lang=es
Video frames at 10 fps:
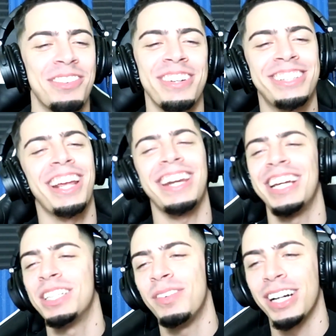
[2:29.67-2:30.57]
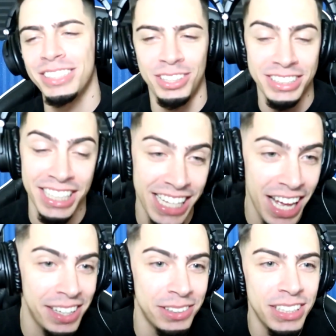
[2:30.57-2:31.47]
Yo me estoy riendo porque Turks and
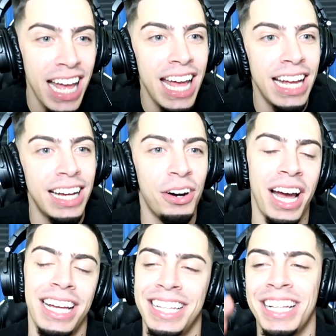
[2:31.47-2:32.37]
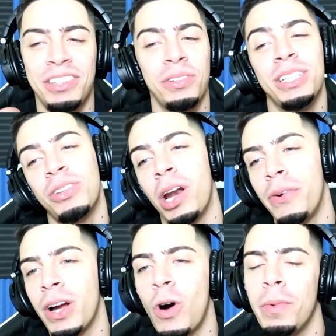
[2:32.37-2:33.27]
Caicos Ok, esto es una historia
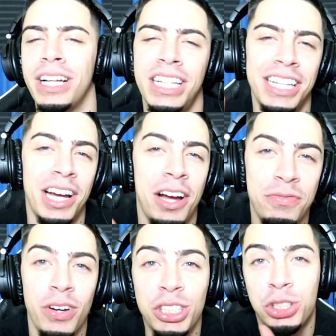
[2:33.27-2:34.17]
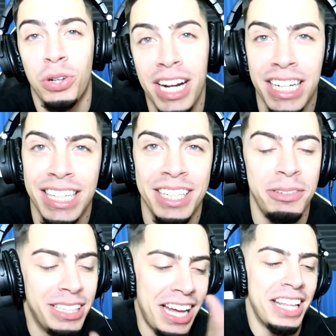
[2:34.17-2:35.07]
bien cómica. Desde que fue Drake,
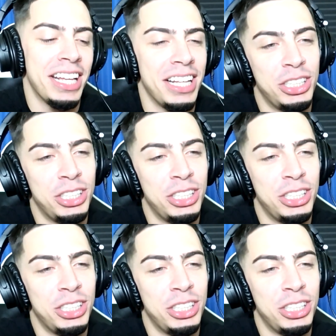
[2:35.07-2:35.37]
¿verdad?